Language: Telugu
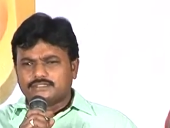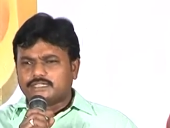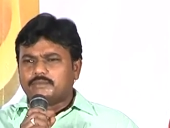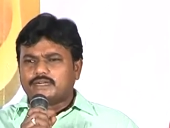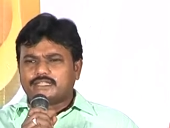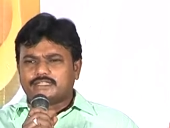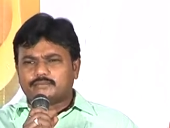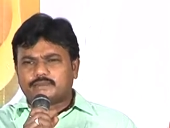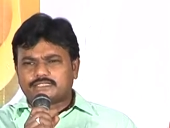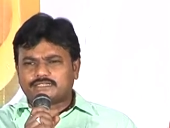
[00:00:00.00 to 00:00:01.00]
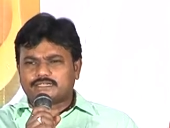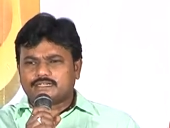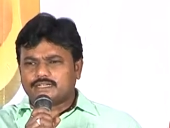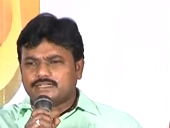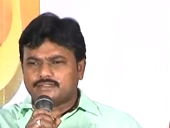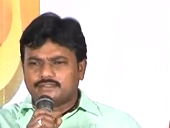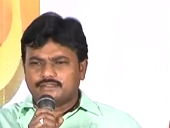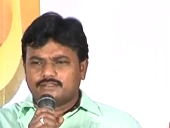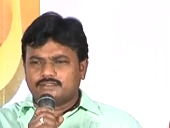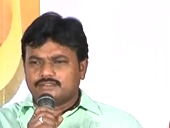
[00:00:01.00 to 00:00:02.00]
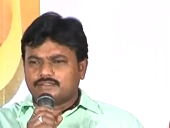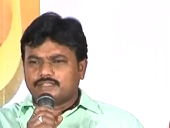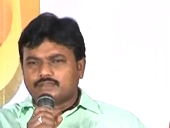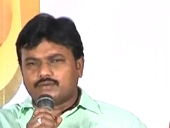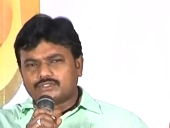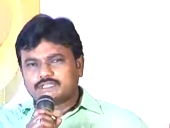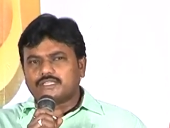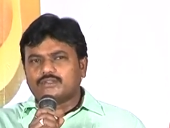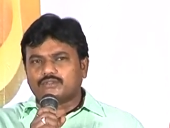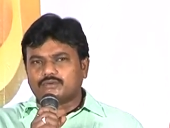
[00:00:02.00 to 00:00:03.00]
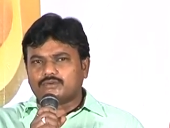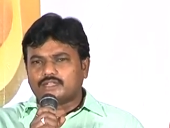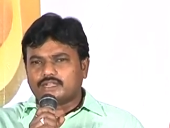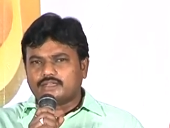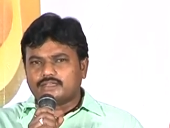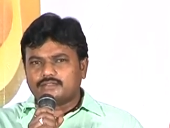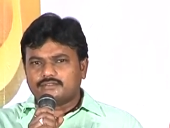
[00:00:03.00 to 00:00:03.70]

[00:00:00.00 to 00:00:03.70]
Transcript: సినిమా అంటే ఎంత ప్యాజన్ అంటే దానికోసం ఏదైనా వదులుకుంటారు ఆయన